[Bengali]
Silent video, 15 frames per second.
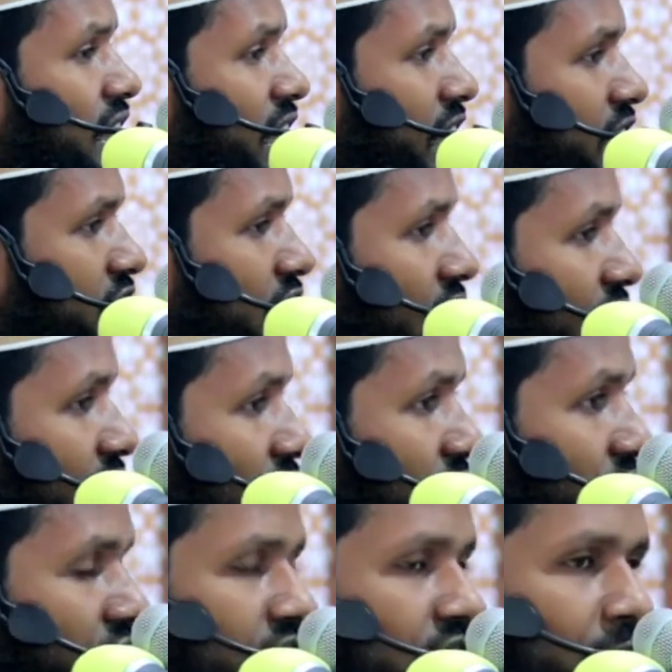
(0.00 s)
তাদেরকে
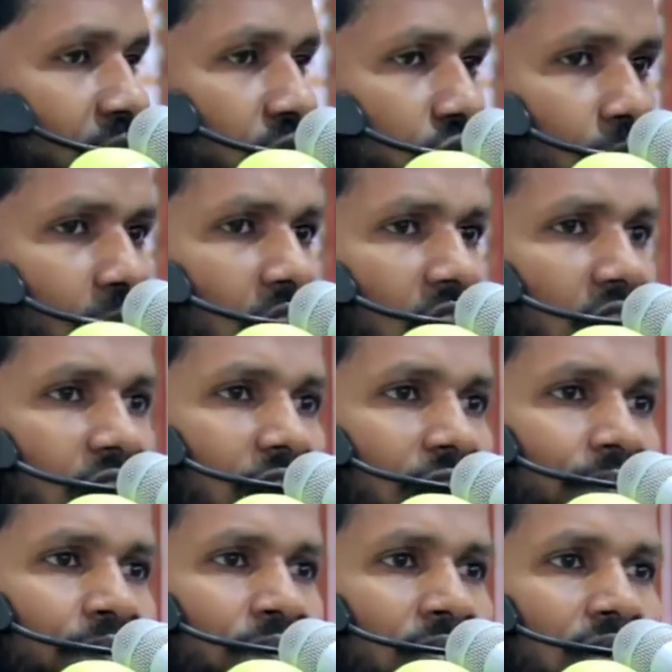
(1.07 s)
জান্নাত দিয়ে দেবেন সোবাহান
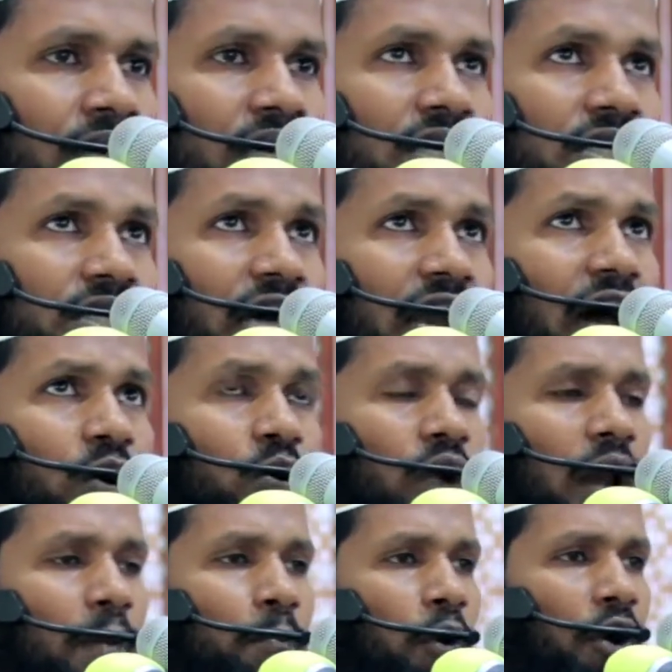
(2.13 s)
যারা
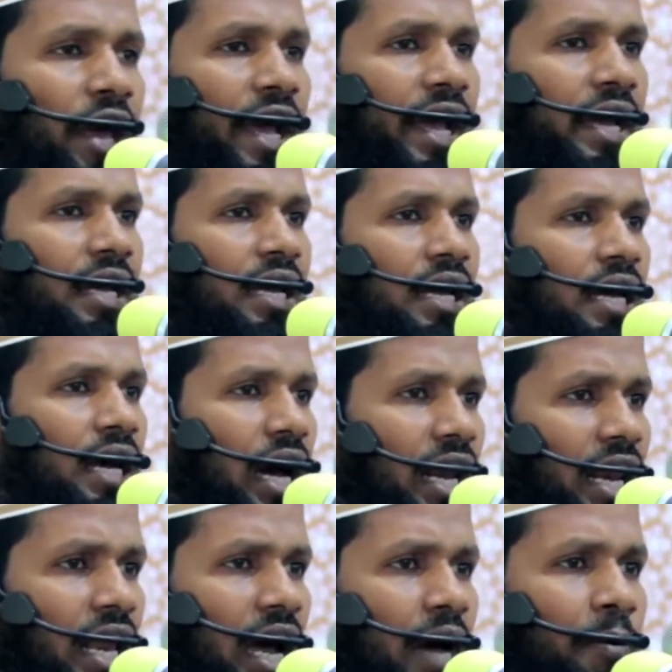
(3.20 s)
কোরআন পড়ে
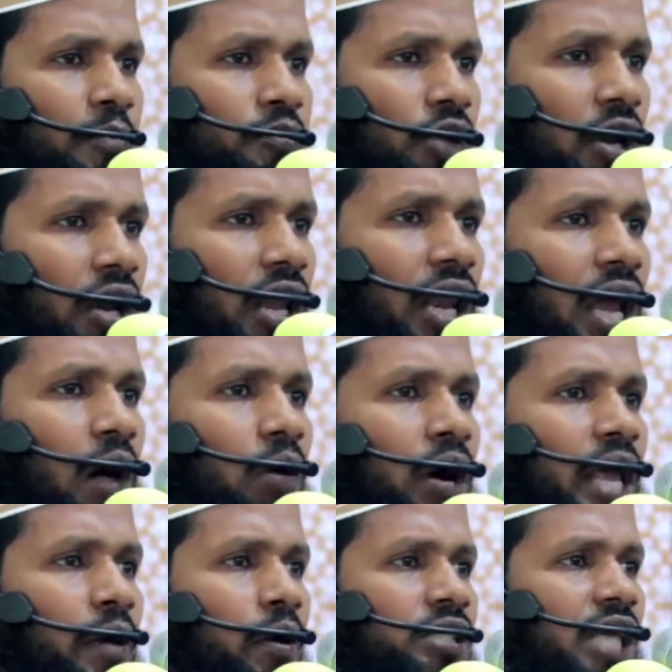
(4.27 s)
আল্লাহর হাবিব সাল্লাহ
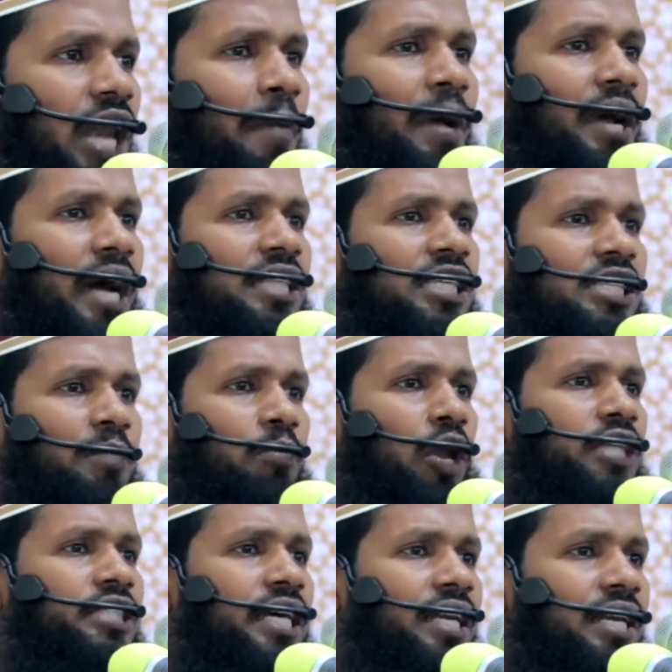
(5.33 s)
আলহিহাসাল্লামের হাদিসে
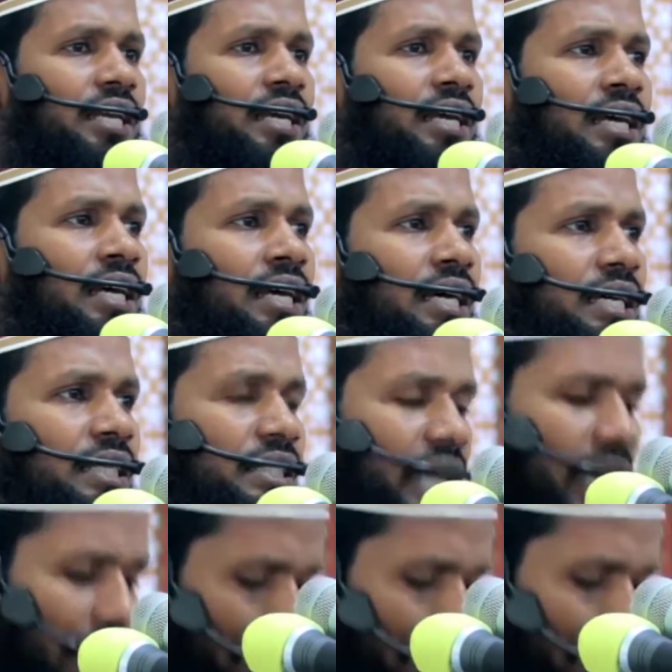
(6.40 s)
বলেছেন যে